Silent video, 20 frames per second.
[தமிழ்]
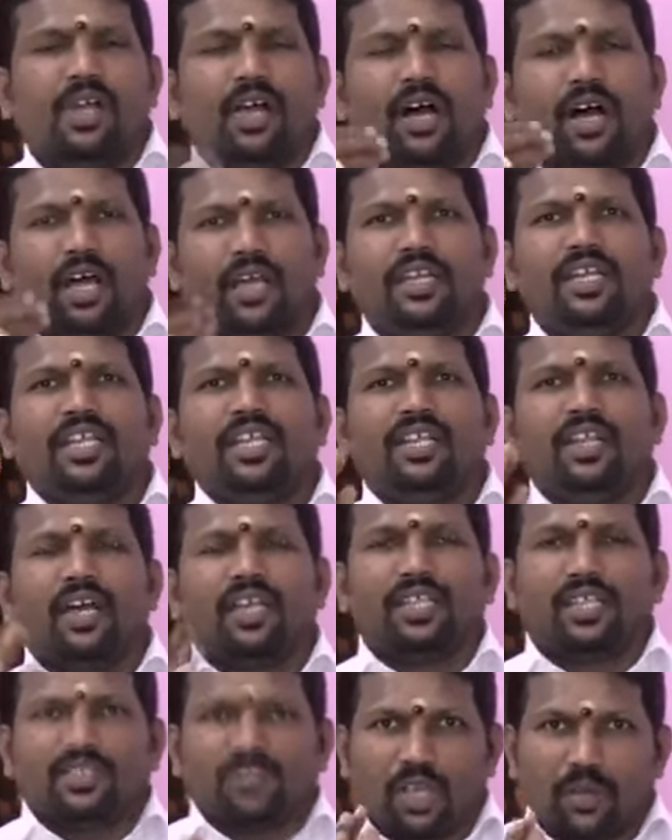
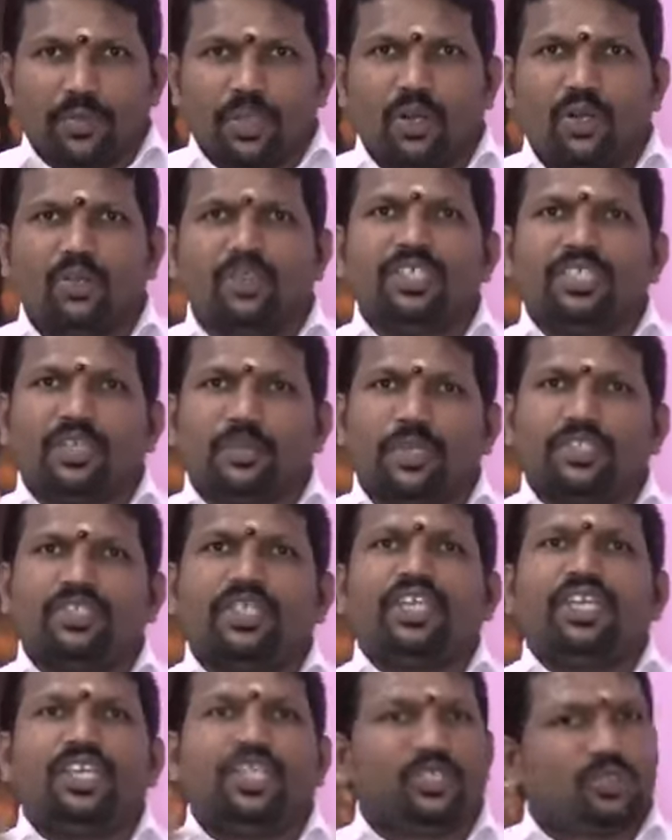அருணகிரிநாதர் சுவாமிகளும் இதை
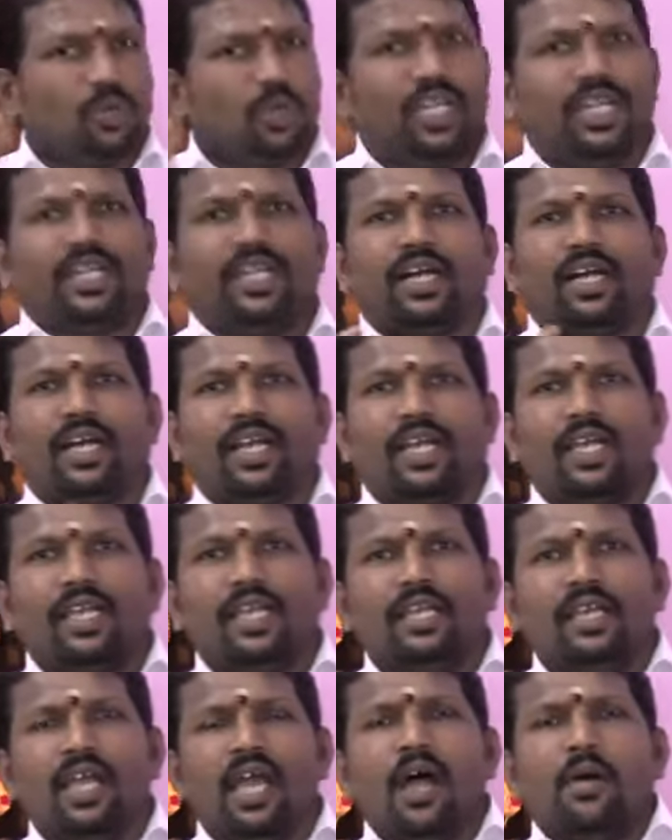பற்றி சொல்லியிருக்காங்க
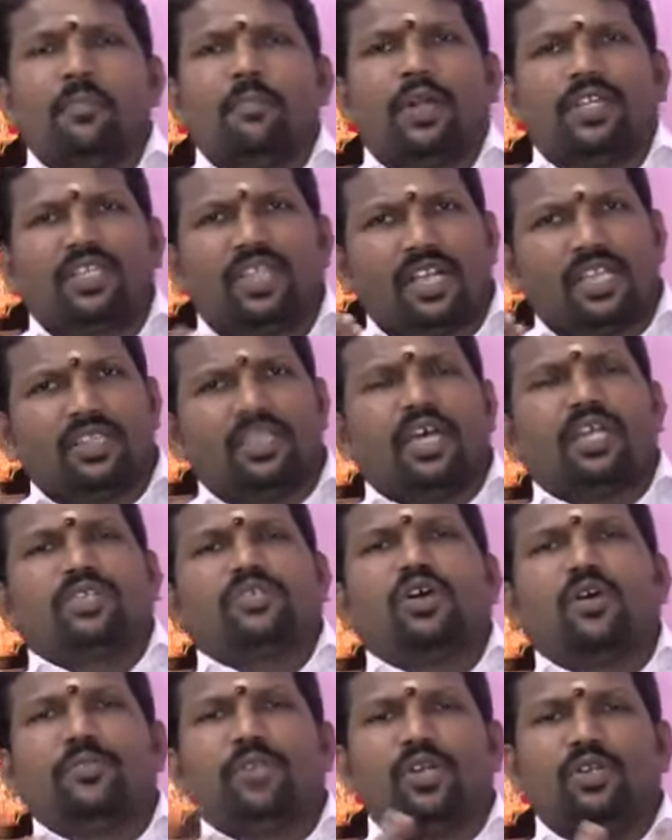பட்டினத்தார்
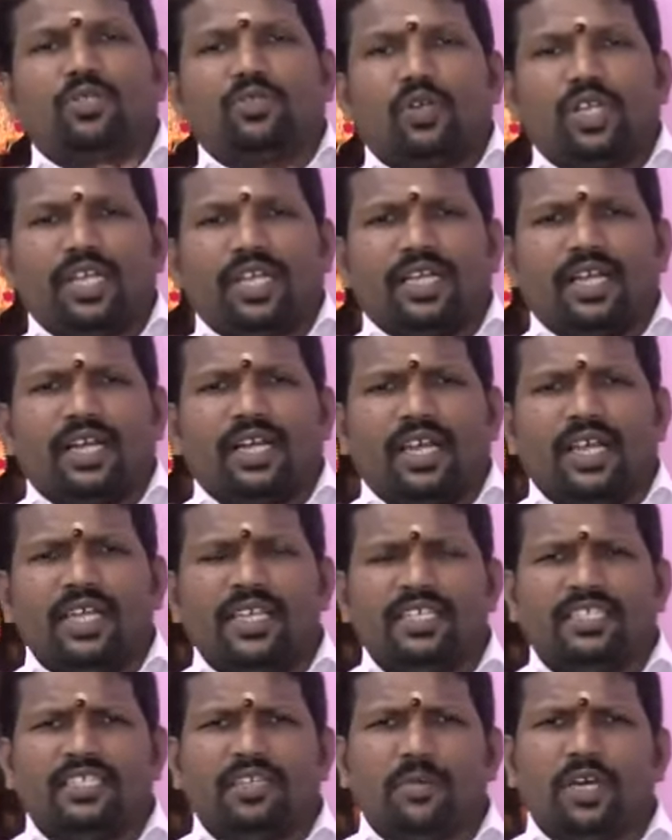சுவாமிகளும் சொல்லியிருக்காங்க
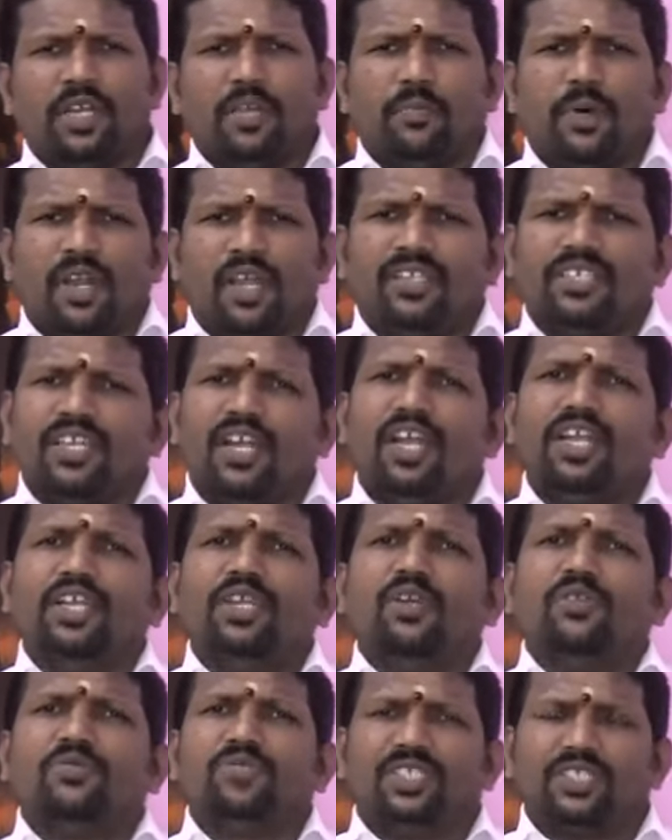இந்த மாதிரி பல
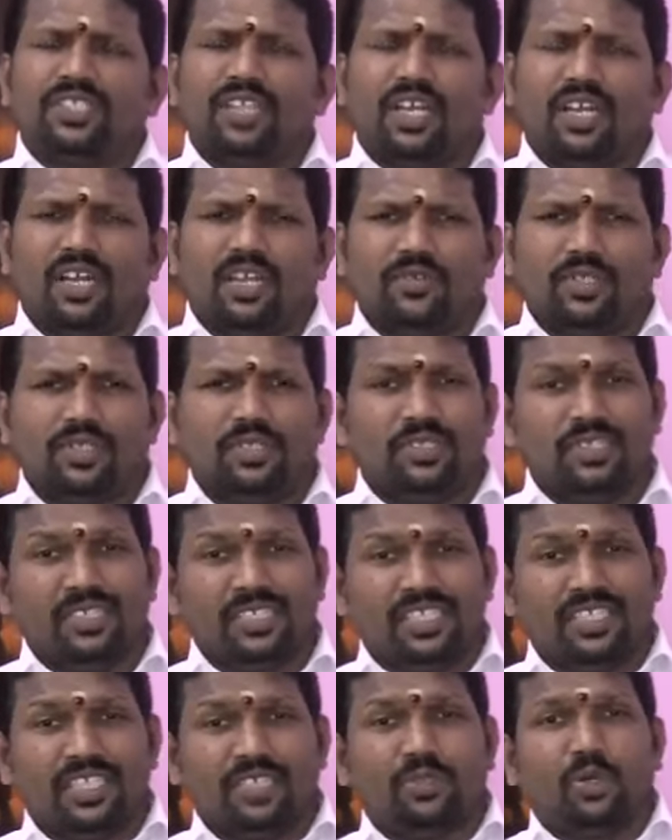ஞானிகளும் சித்தர்களை வந்து
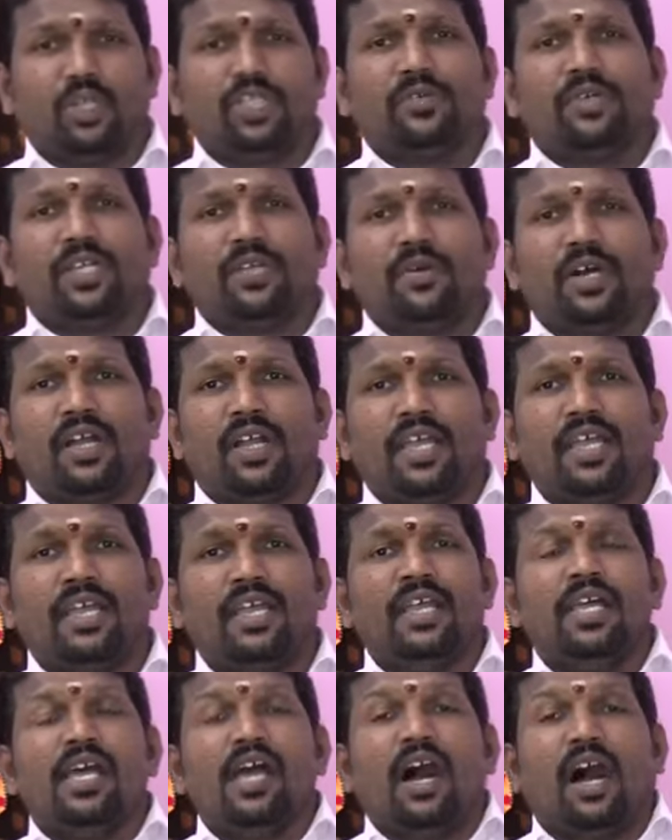இந்த ஜோதி வடிவான
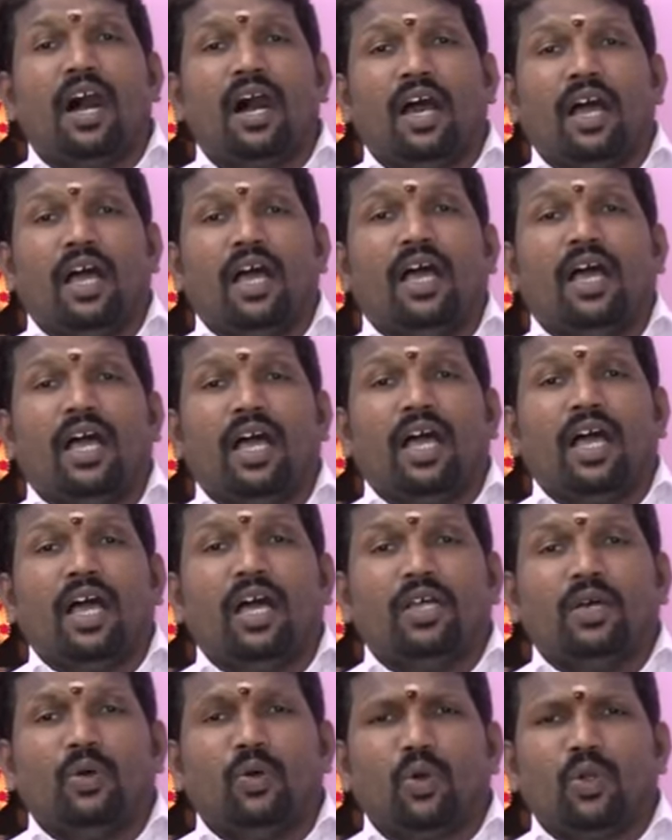
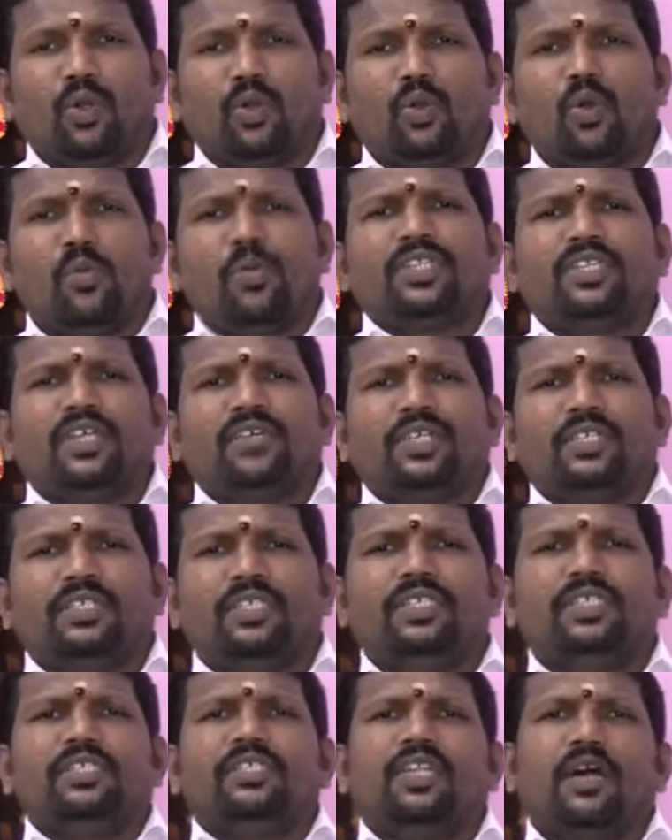ஒரு ரூபத்தை
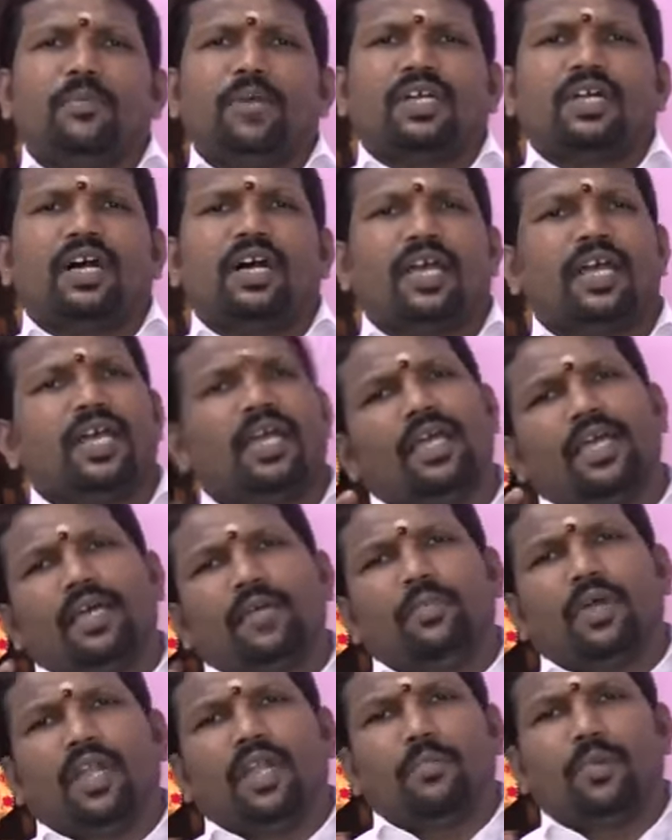வந்து நமக்காக
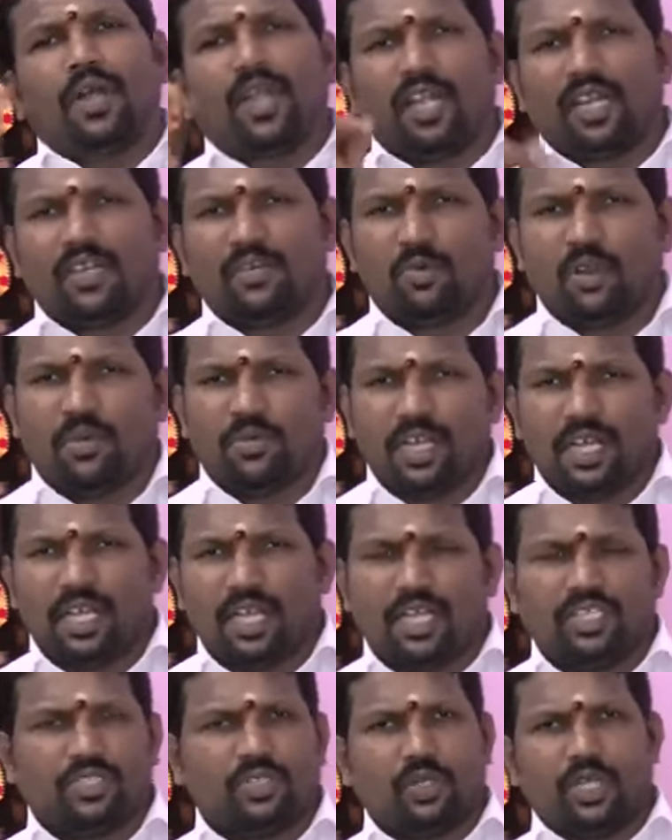பல பாடல்கள்
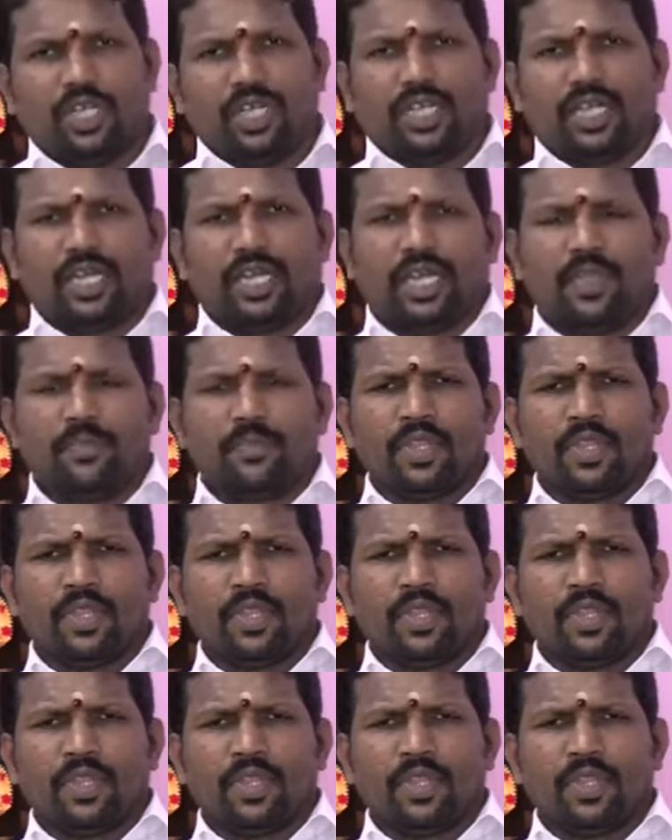மூலமாக சொல்லியிருக்காங்க